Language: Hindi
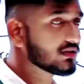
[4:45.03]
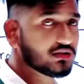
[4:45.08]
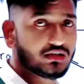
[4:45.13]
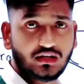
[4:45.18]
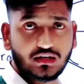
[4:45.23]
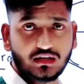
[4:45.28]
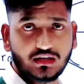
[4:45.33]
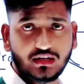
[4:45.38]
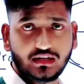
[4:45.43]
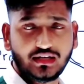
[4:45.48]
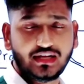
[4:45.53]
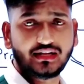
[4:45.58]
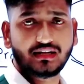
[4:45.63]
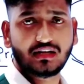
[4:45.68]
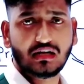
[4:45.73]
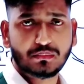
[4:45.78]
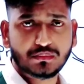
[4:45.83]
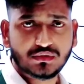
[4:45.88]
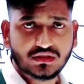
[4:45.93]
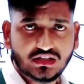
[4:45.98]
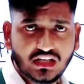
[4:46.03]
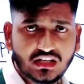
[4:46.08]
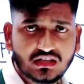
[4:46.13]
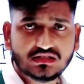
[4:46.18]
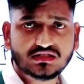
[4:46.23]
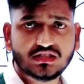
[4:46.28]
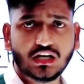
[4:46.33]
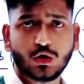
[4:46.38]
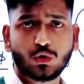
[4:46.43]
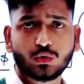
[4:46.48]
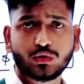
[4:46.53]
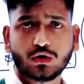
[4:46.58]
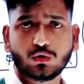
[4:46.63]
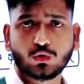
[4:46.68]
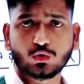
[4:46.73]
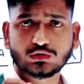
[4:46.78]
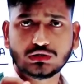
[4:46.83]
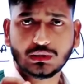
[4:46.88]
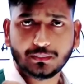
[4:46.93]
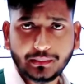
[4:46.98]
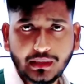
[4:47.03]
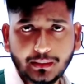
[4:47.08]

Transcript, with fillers: ईयर के यानी कि आप तीन सालों के क्वेश्चन